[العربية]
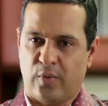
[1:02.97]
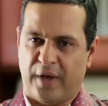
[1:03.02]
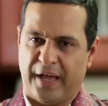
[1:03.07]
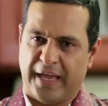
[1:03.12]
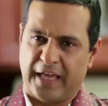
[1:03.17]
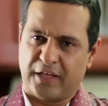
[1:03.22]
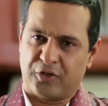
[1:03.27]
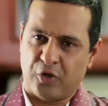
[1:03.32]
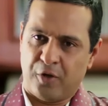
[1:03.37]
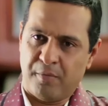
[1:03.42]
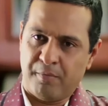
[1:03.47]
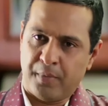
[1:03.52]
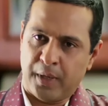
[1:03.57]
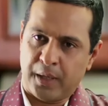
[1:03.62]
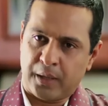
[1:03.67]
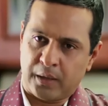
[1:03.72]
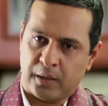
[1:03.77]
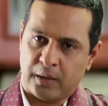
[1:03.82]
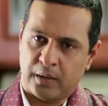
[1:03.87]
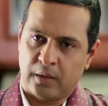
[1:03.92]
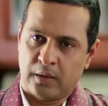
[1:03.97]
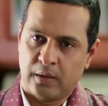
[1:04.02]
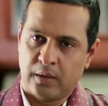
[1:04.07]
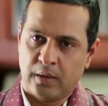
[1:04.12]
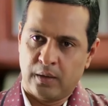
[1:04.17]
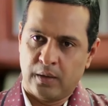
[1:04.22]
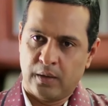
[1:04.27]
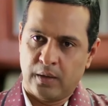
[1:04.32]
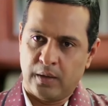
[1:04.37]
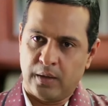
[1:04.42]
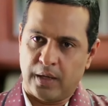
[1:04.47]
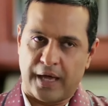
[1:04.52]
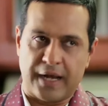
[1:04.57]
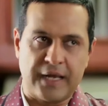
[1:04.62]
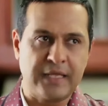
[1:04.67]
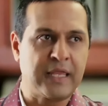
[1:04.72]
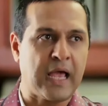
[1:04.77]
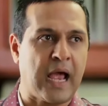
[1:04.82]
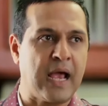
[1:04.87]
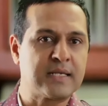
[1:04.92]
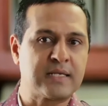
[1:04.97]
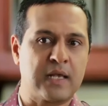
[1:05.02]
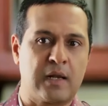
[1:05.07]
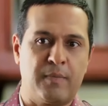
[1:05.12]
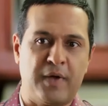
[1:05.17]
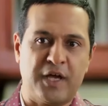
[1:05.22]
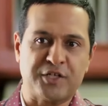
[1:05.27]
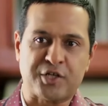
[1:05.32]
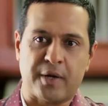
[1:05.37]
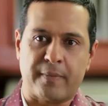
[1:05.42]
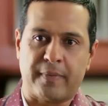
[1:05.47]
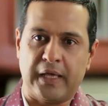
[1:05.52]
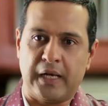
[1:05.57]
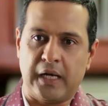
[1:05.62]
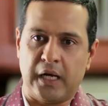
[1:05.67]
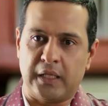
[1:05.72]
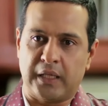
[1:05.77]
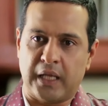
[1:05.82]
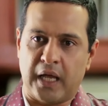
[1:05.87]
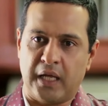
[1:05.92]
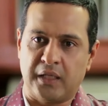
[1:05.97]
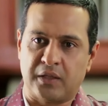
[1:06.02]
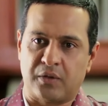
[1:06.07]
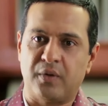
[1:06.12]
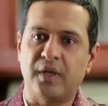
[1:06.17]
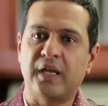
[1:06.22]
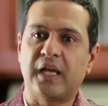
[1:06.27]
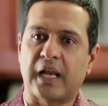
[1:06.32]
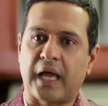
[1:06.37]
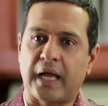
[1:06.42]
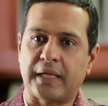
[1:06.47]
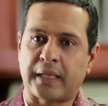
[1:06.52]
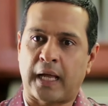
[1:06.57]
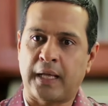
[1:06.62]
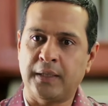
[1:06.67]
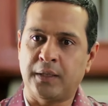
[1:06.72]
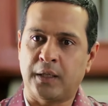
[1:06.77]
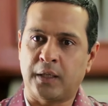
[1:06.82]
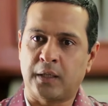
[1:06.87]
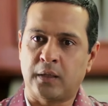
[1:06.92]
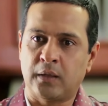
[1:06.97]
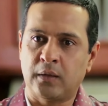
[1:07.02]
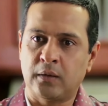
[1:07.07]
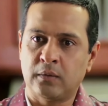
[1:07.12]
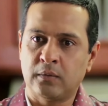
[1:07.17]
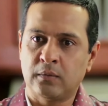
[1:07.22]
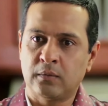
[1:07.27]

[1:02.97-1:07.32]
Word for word: وحياة امك يعني انت عايزه الباشا بجلاله قدره يجي لغايه عندك